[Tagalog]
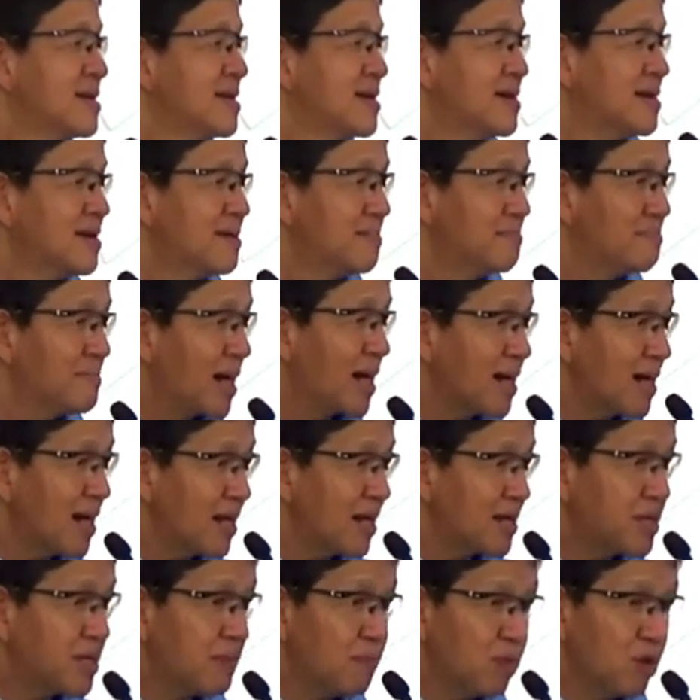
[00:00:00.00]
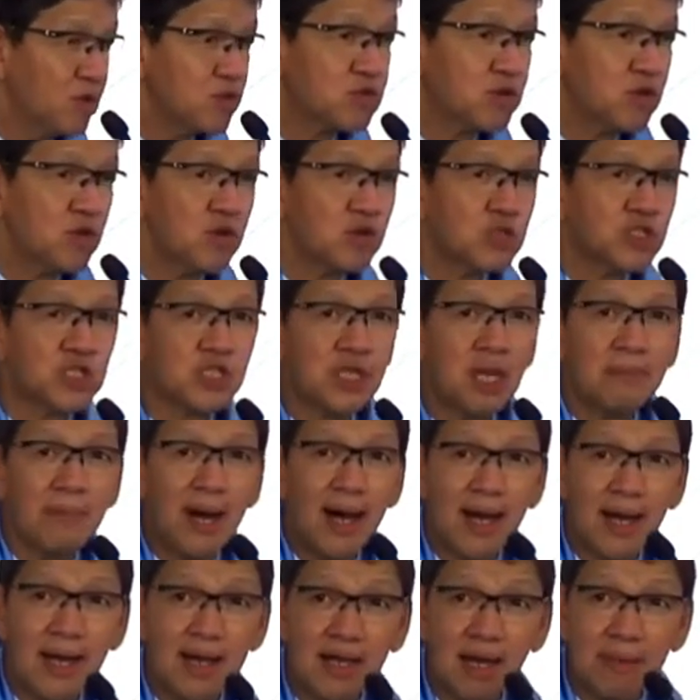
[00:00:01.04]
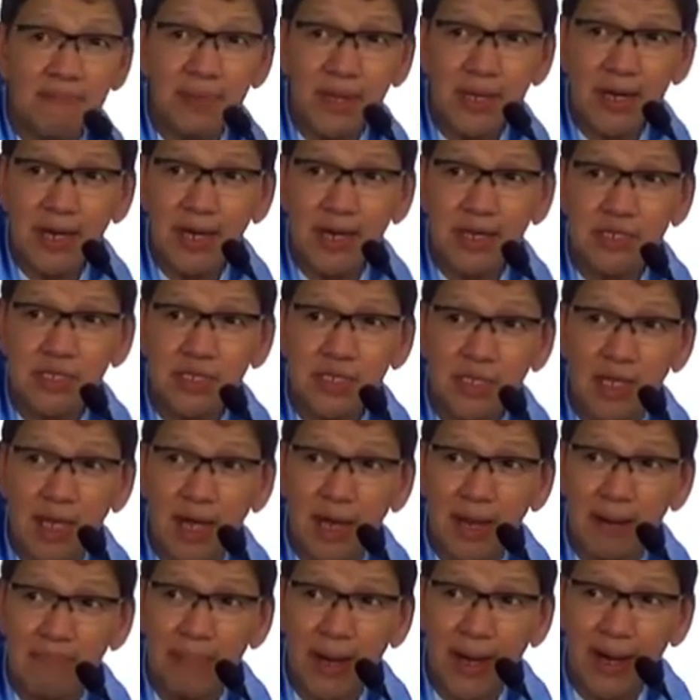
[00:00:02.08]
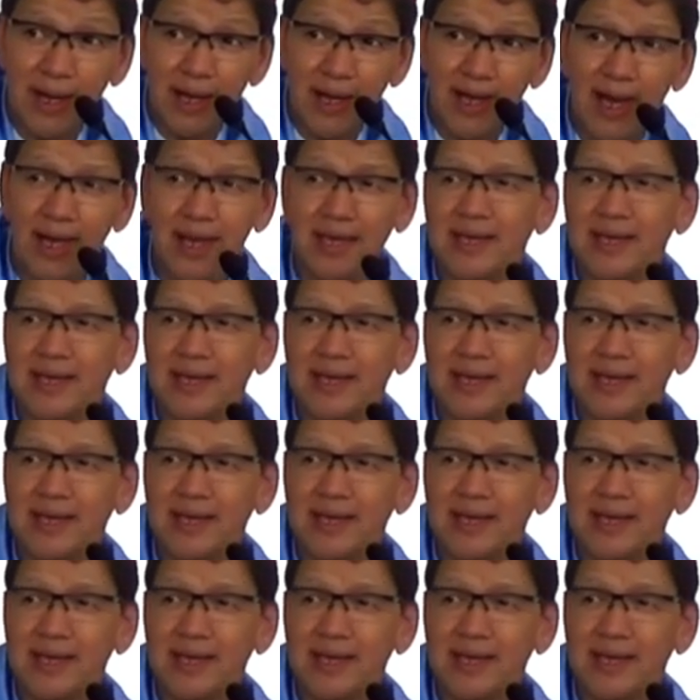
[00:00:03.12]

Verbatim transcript: mga dibuto sa mahal nga birhen sa barangay.